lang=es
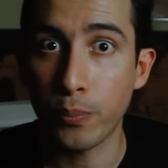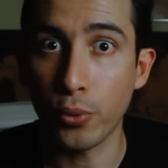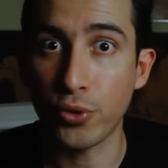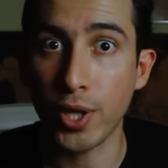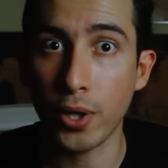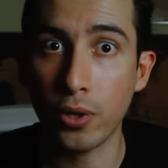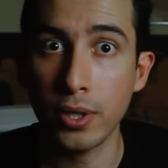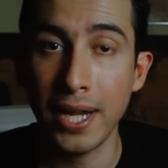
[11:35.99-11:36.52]

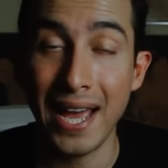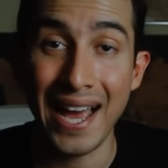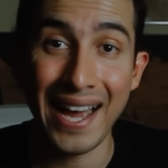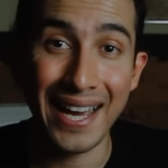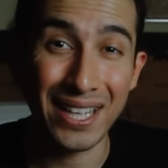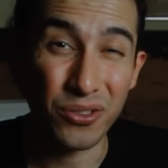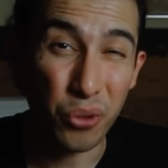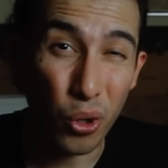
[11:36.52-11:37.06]
Pusieron
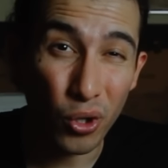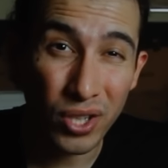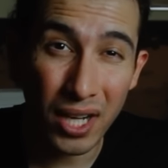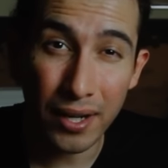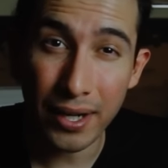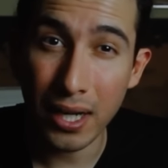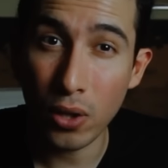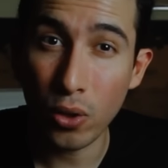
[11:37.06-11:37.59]
a todos
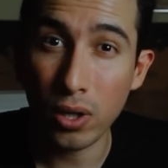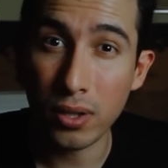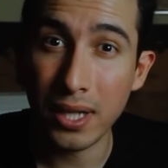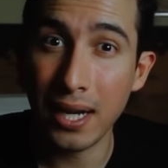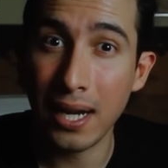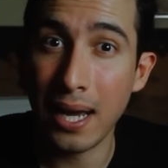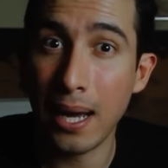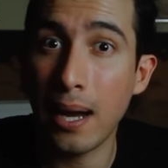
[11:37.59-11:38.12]
alrededor
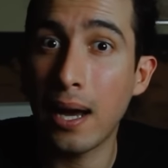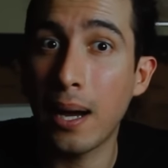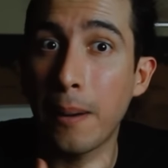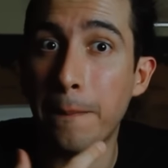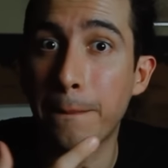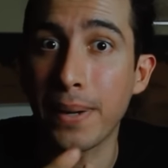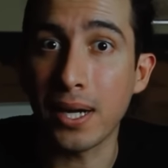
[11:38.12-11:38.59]
de la